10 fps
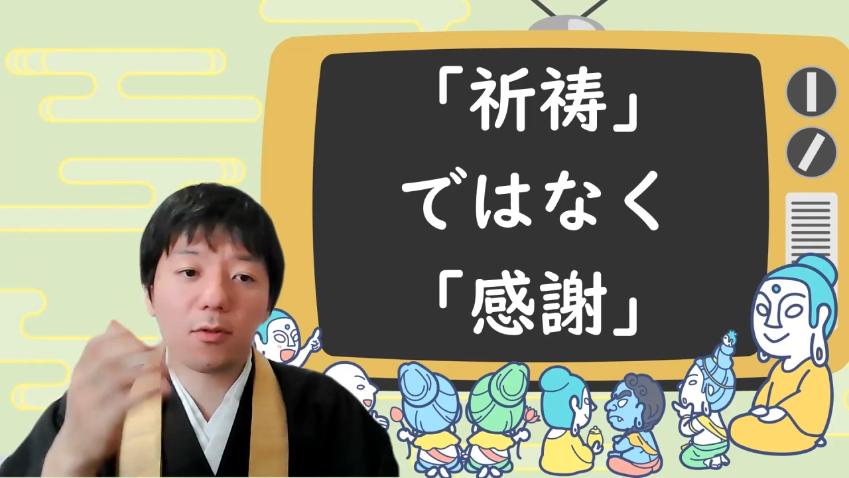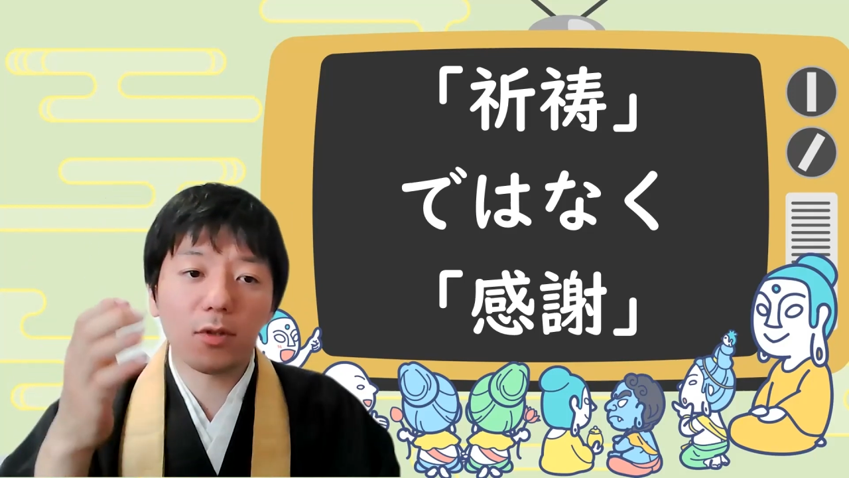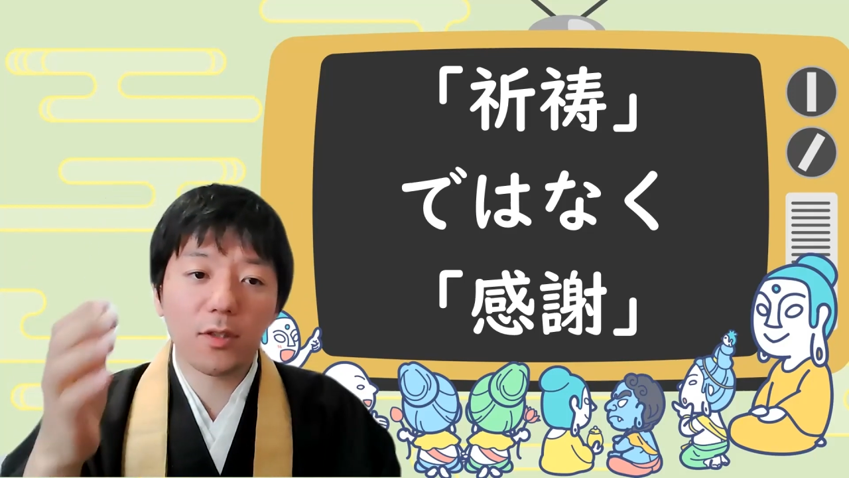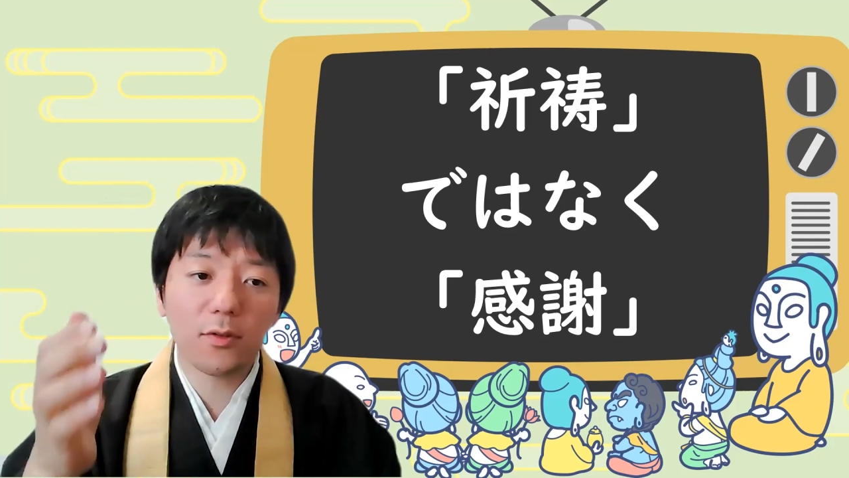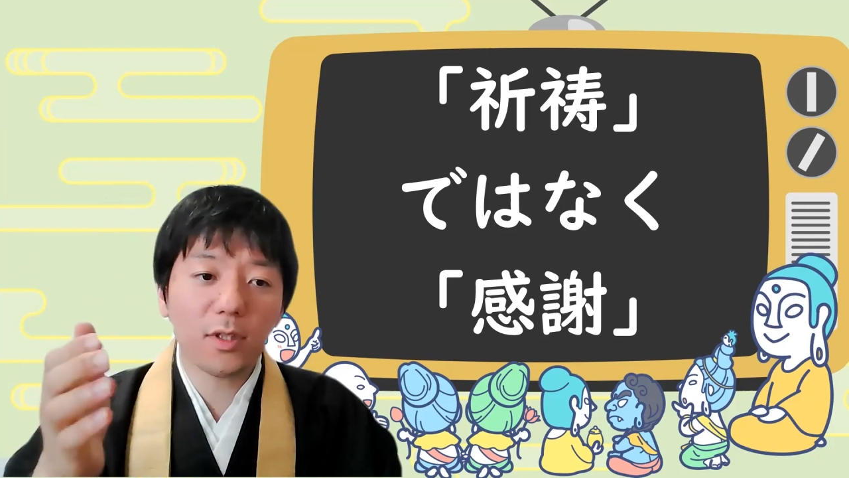こ
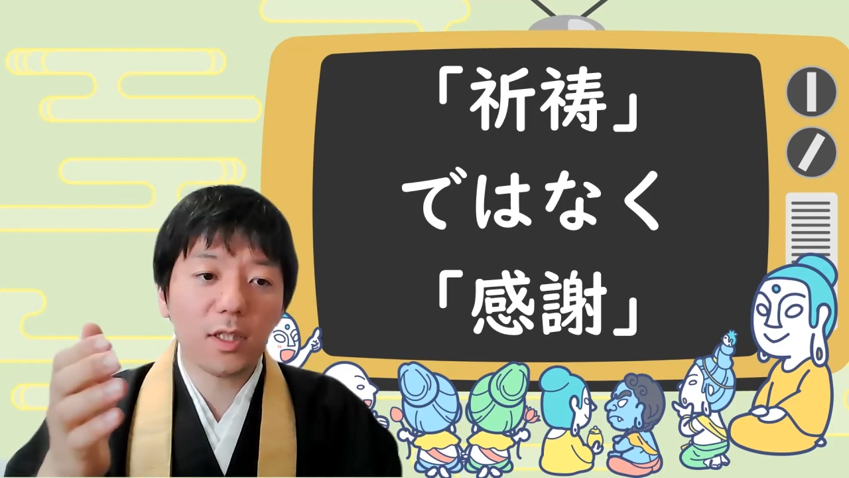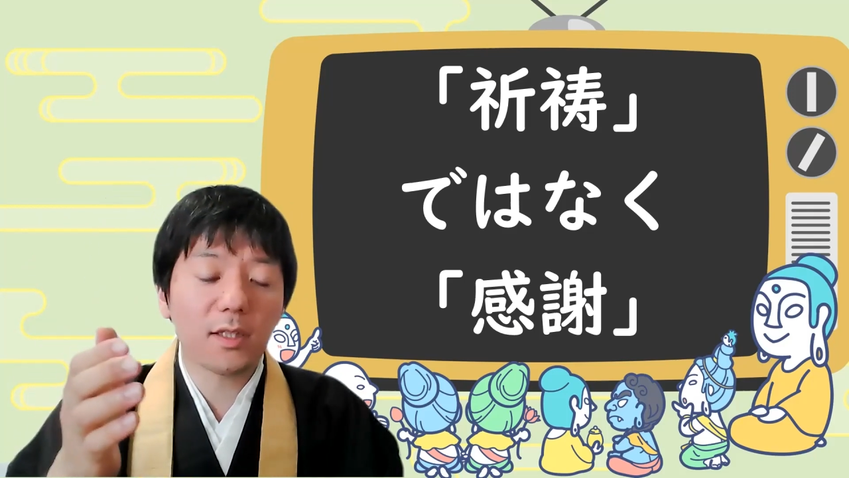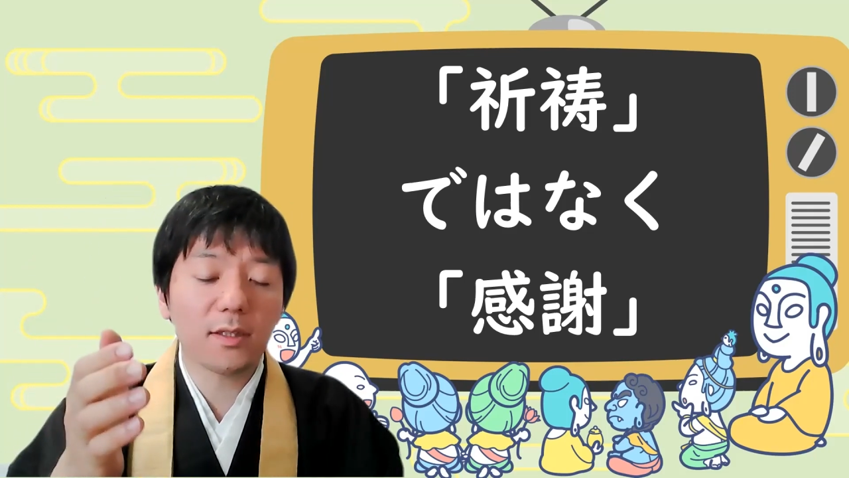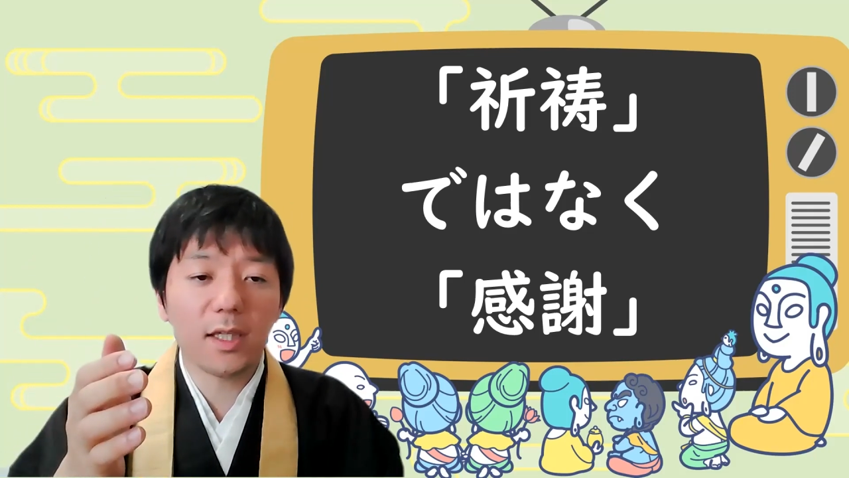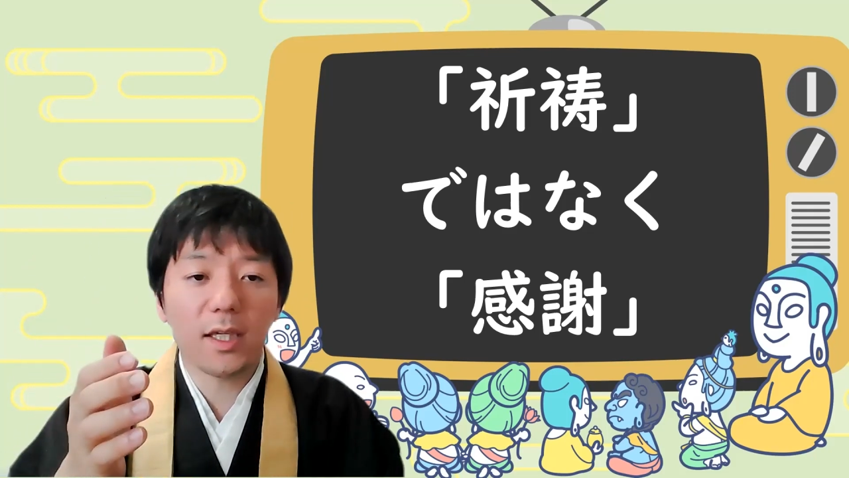う祈って
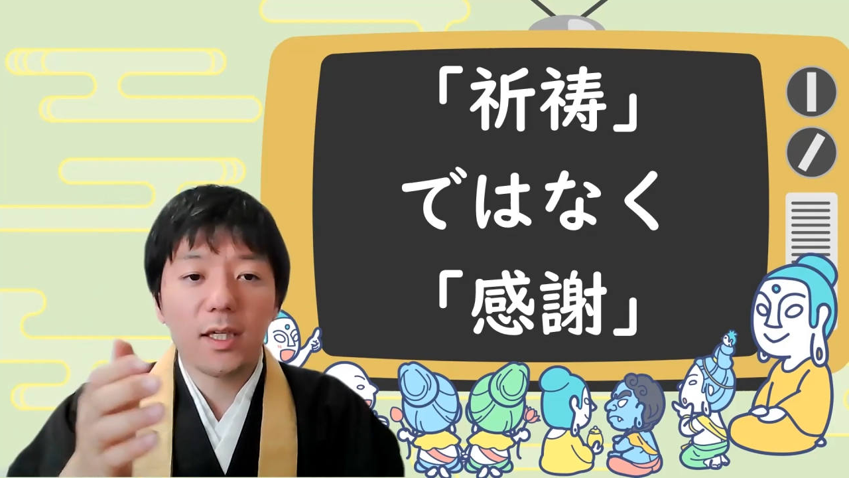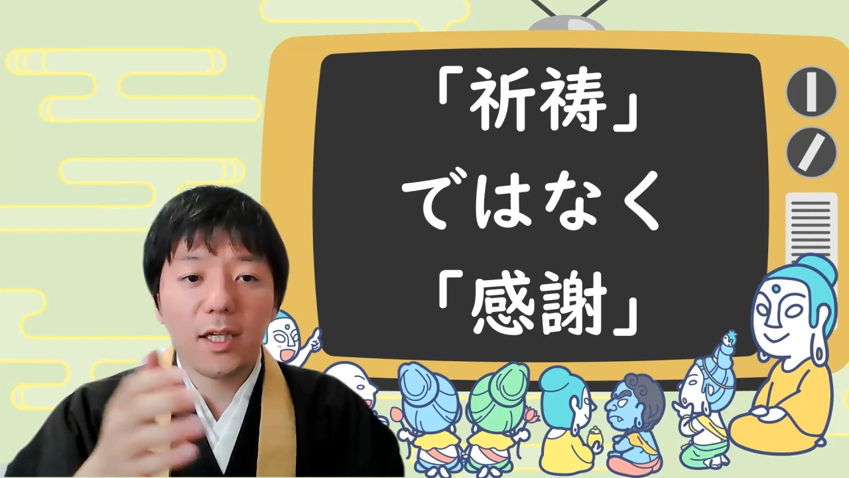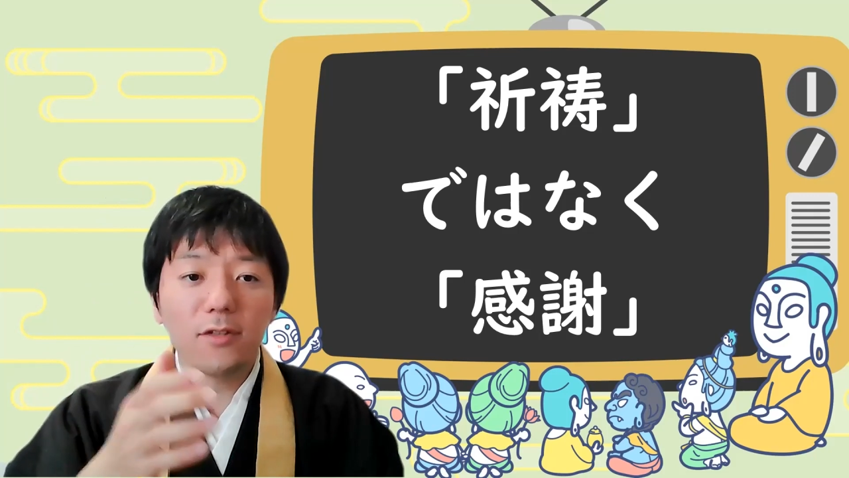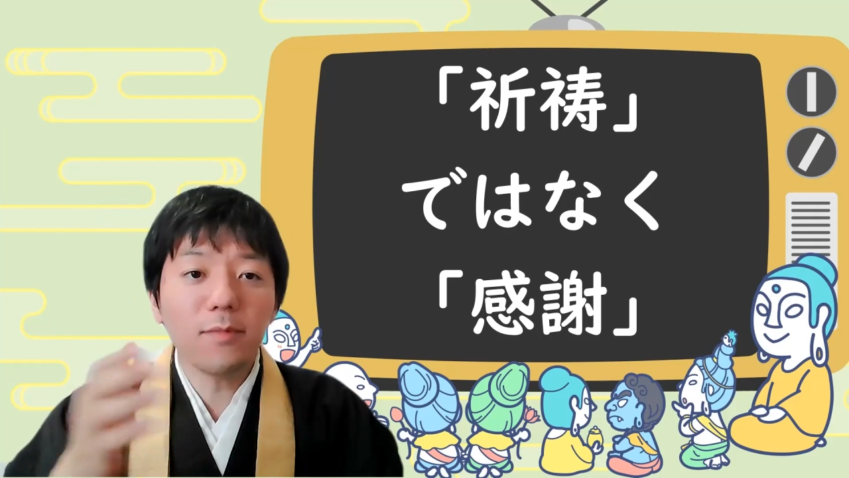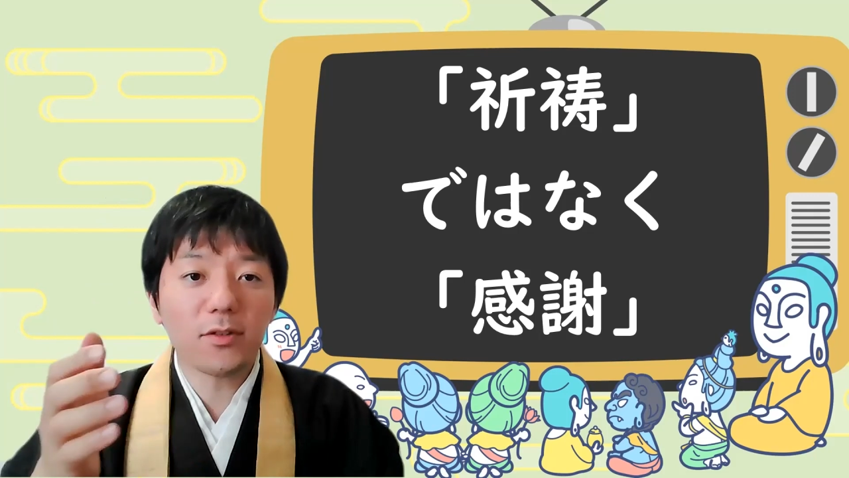ですね、
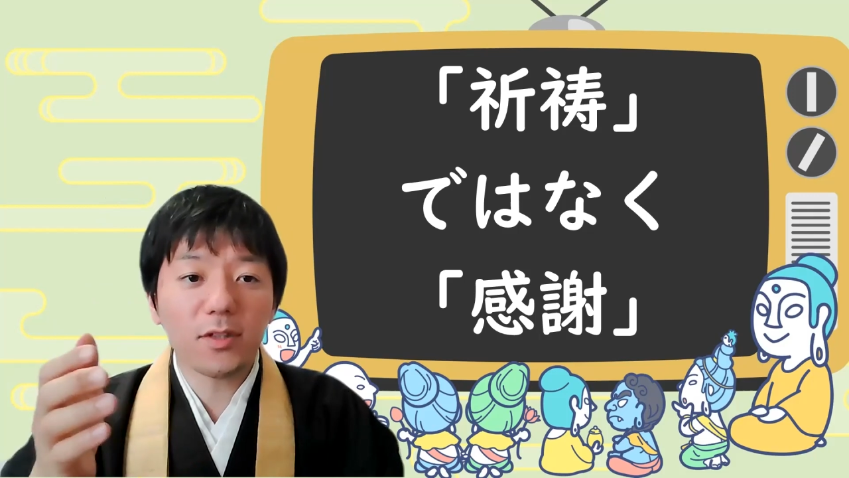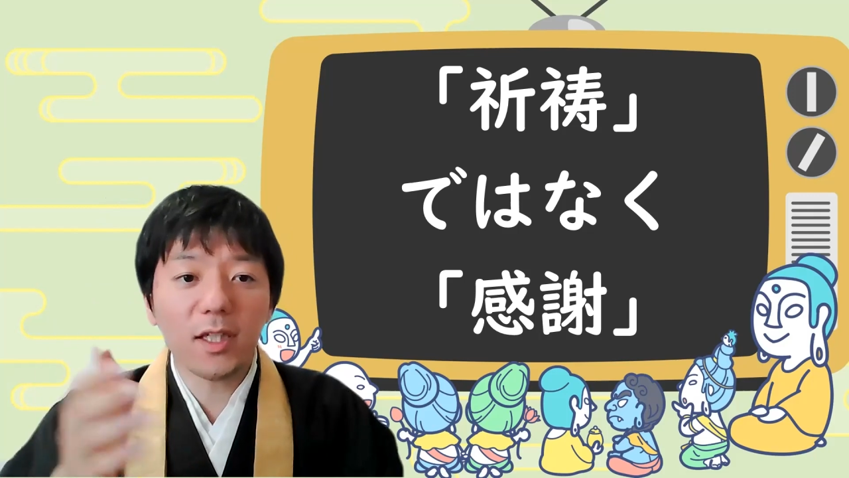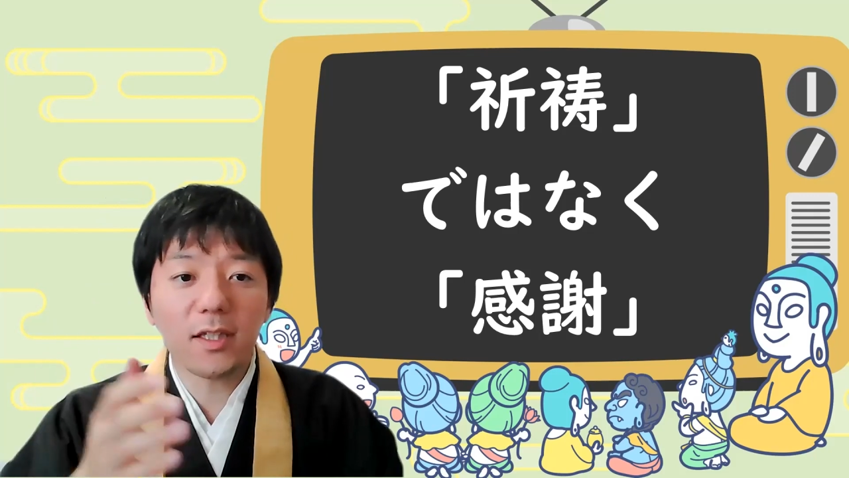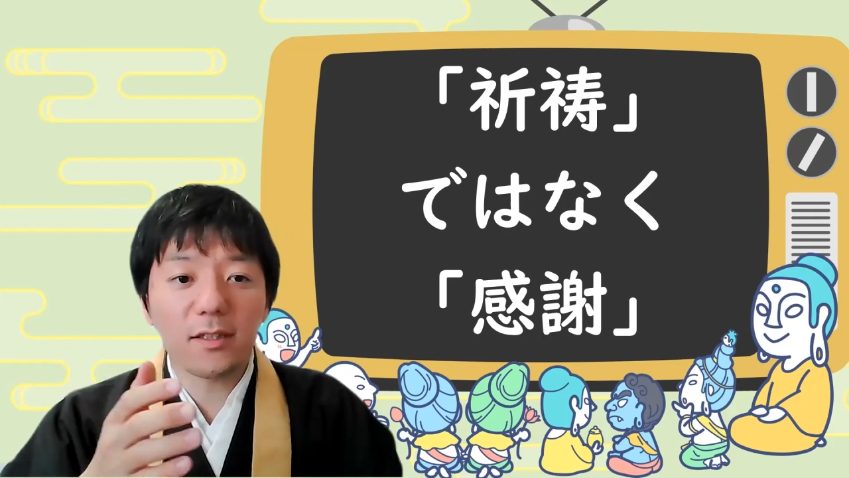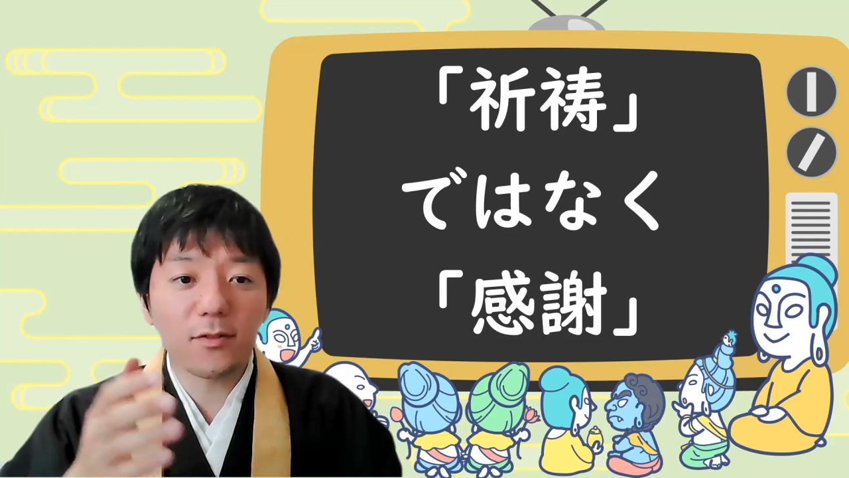えうまくいっ
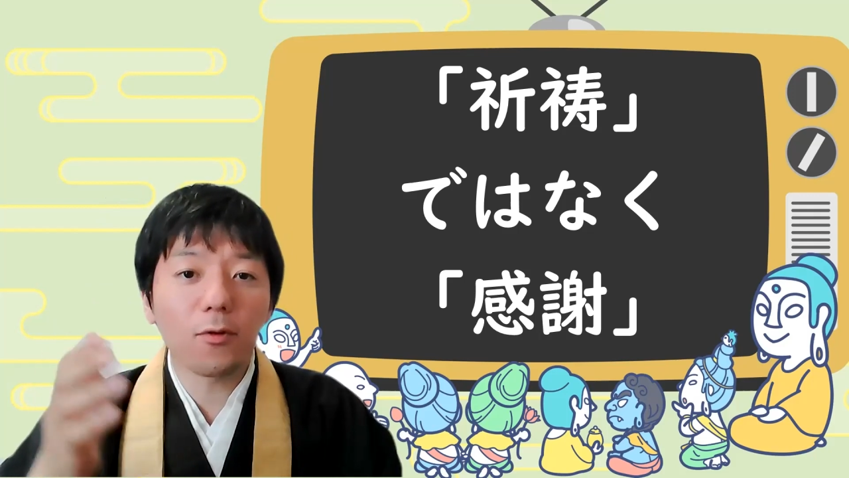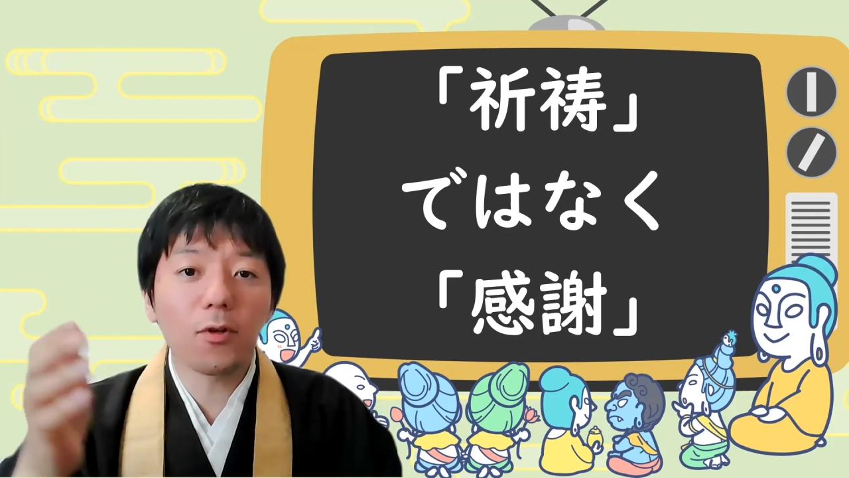たらいいですよ。